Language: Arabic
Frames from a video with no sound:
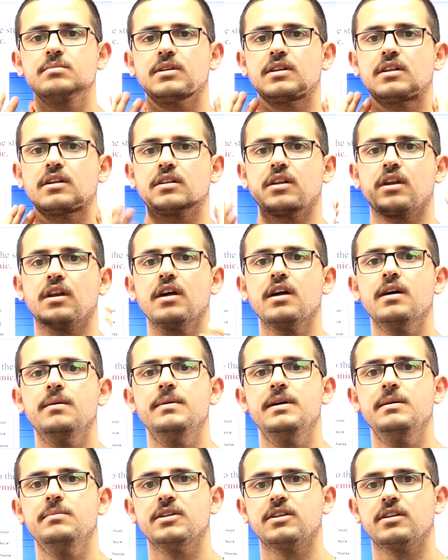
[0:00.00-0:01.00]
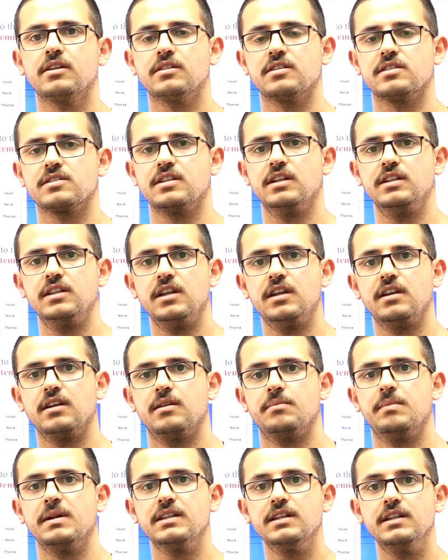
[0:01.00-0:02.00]
منطقه الرقبه منطقه الصدر
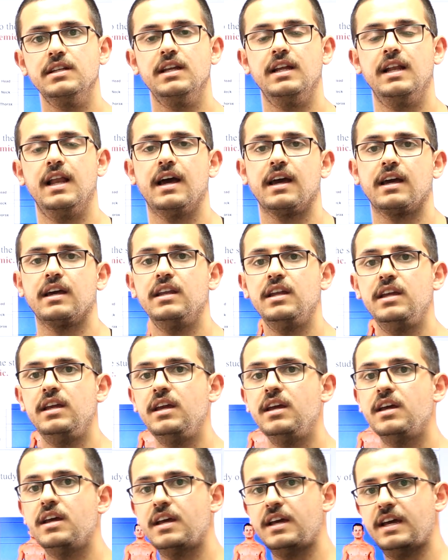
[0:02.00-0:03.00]
البطن الى اخره